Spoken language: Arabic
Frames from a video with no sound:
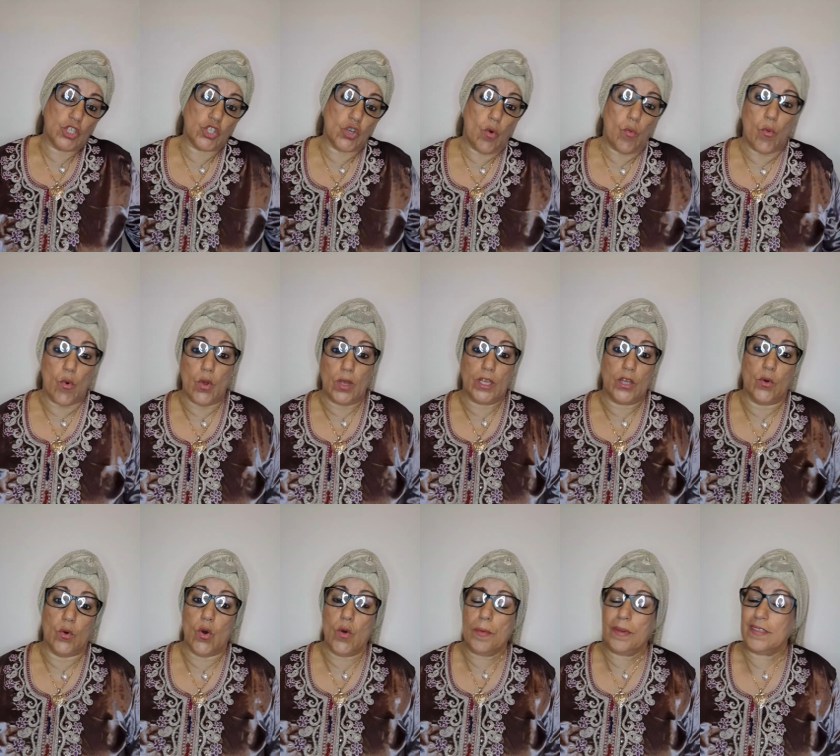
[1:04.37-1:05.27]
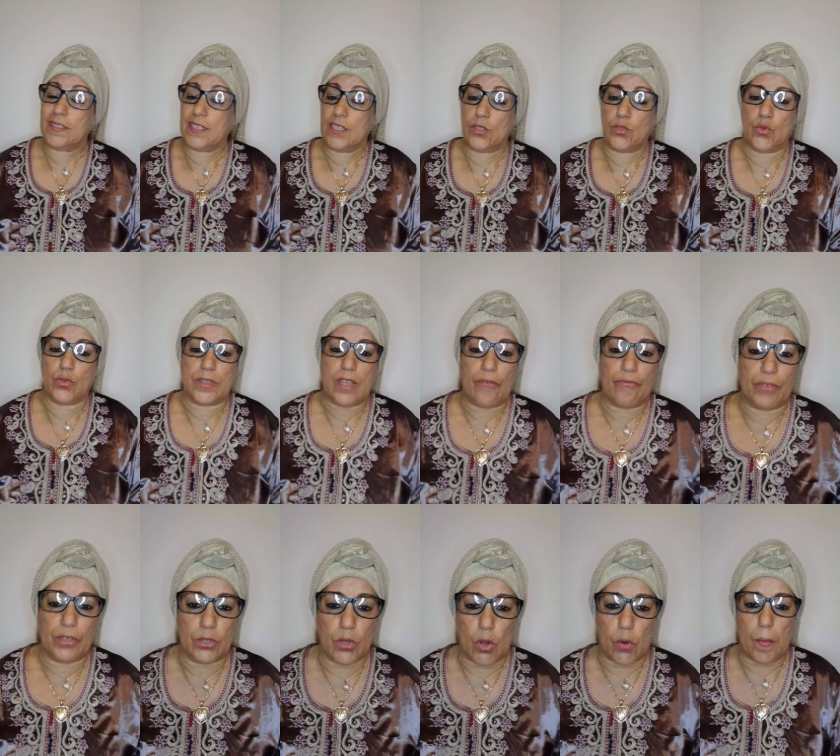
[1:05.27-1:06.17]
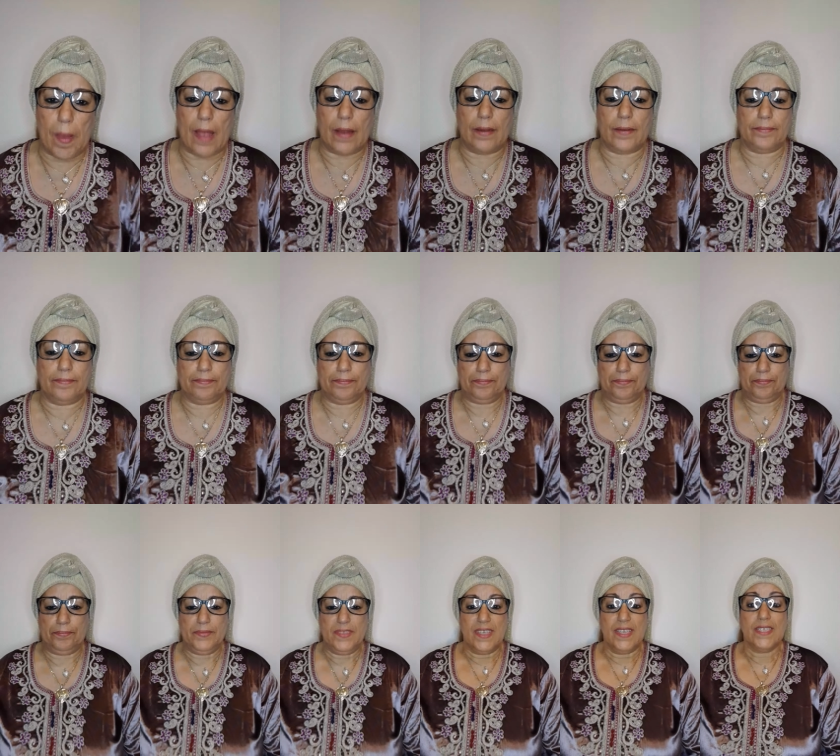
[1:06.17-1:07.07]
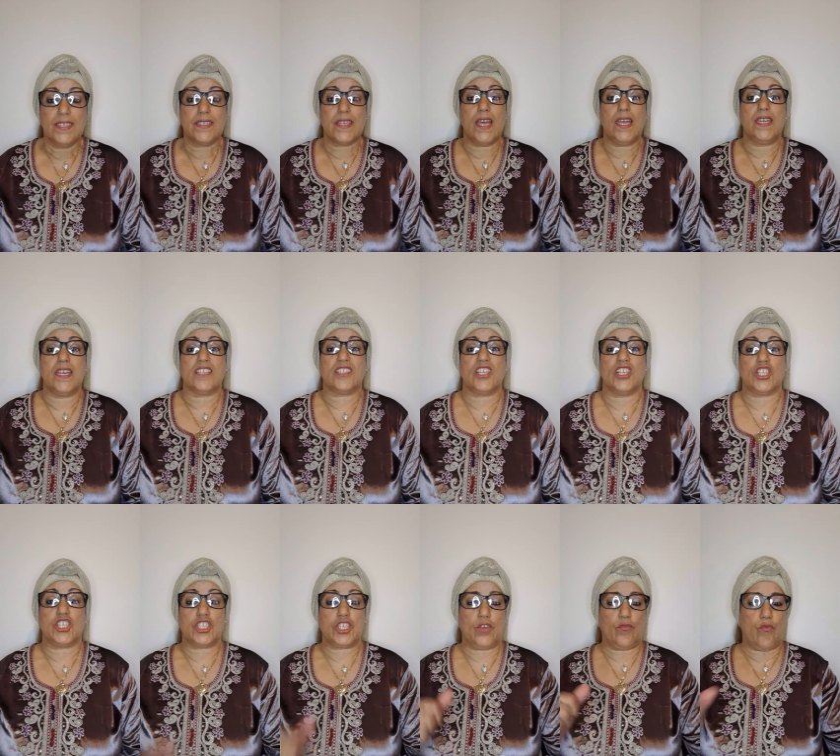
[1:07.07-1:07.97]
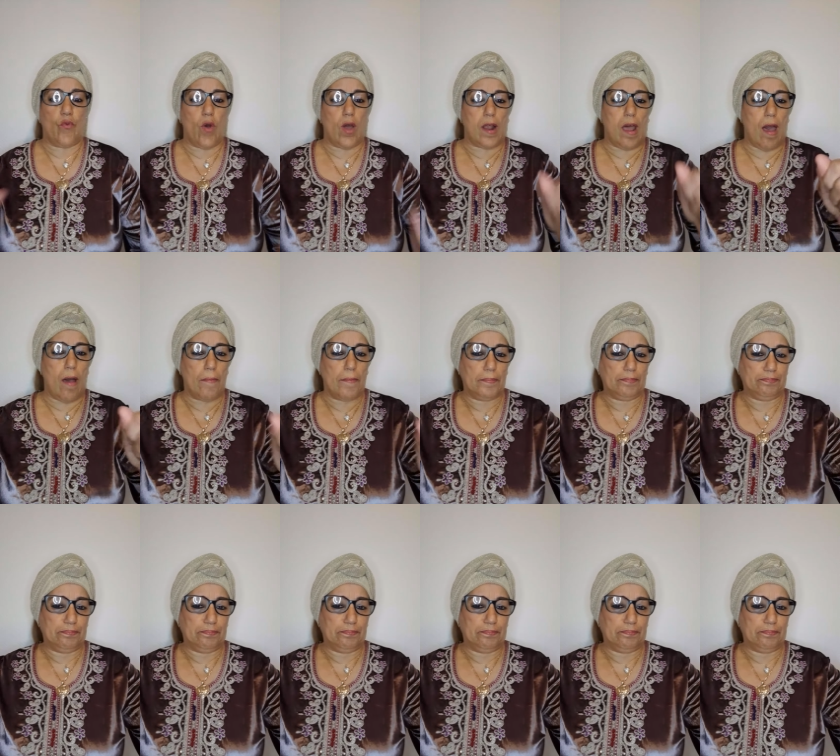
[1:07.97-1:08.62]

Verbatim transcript: نجاوبو عليهم سي تو تافي نورمال تحياتي للشفوره